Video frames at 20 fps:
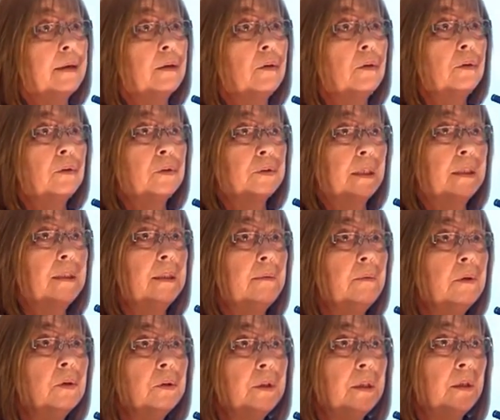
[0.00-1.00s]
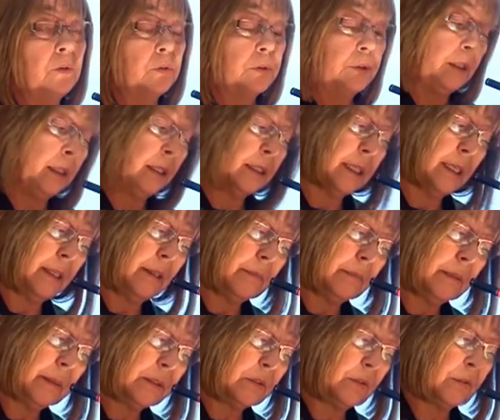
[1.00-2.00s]
con los antibióticos y que ya de
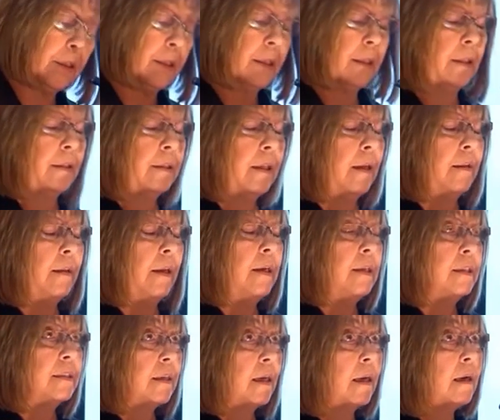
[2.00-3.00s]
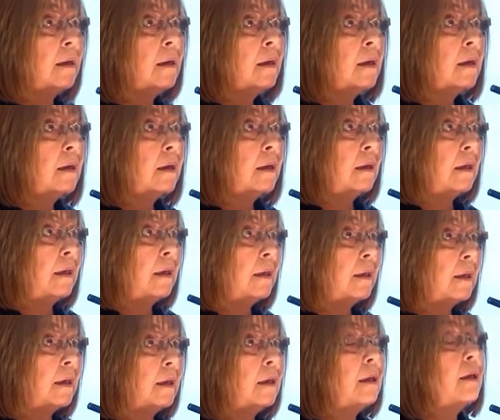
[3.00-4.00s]
paso a, deslizar es
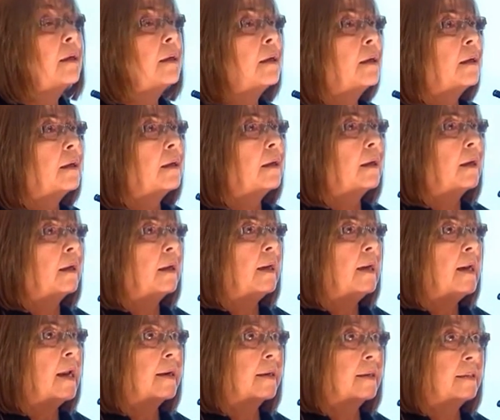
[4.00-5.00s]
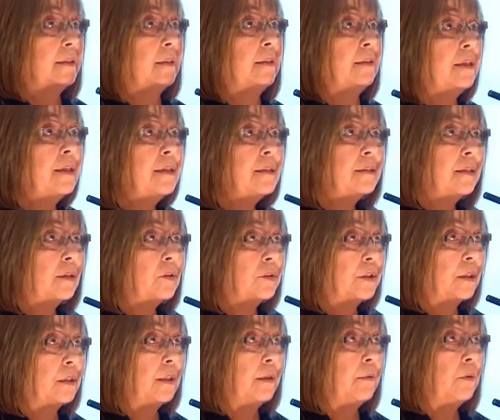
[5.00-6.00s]
que la resistencia a los
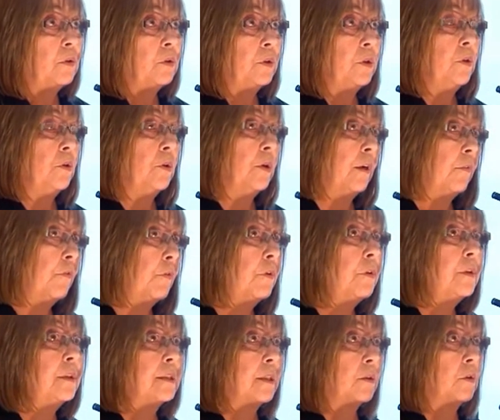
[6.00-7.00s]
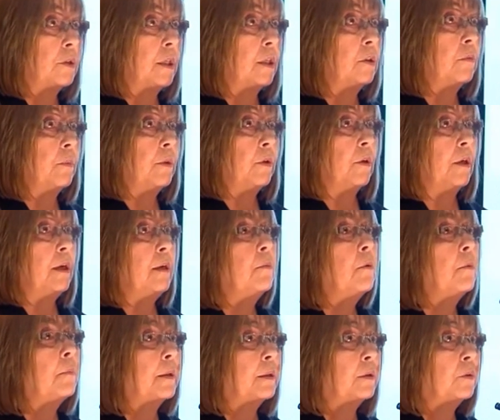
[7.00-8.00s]
antibióticos que fueron desarrollando
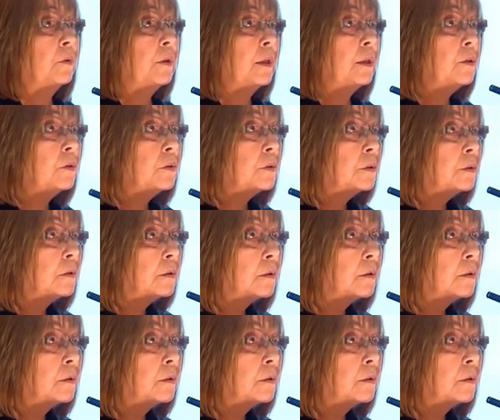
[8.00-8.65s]
mecanismos patógenos